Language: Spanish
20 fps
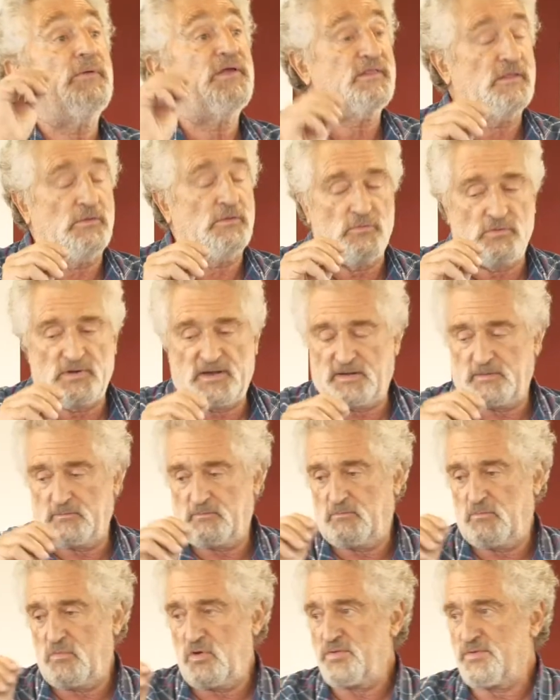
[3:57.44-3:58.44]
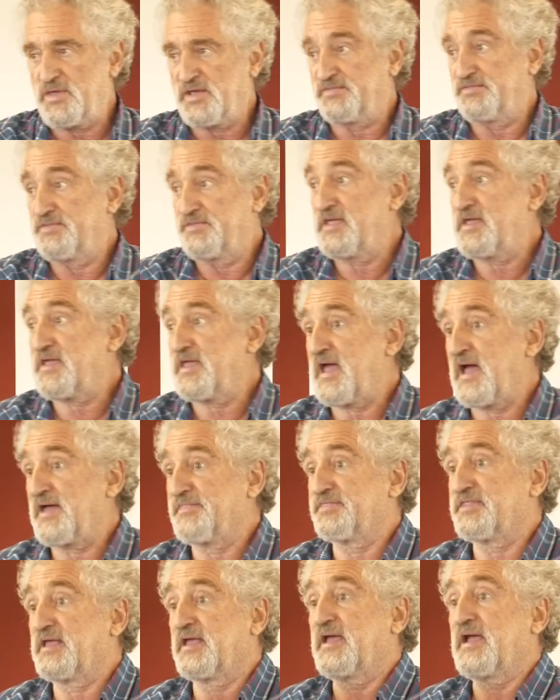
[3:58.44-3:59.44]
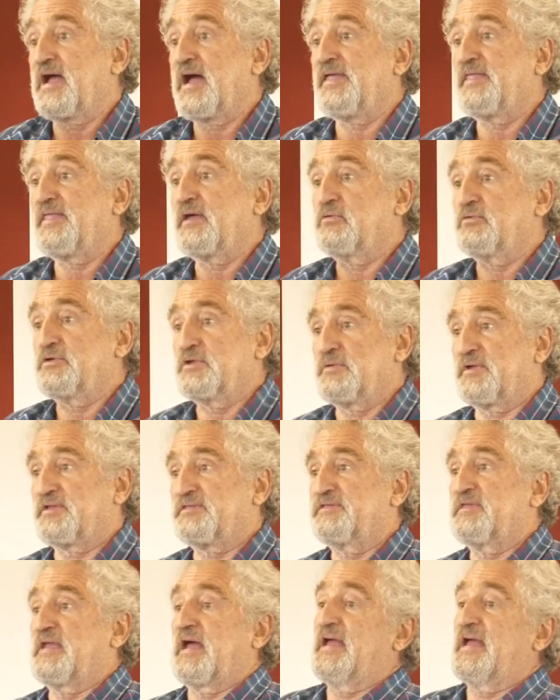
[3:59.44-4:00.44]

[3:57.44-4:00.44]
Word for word: vestibular. Muy bien. Dije antes, cada universidad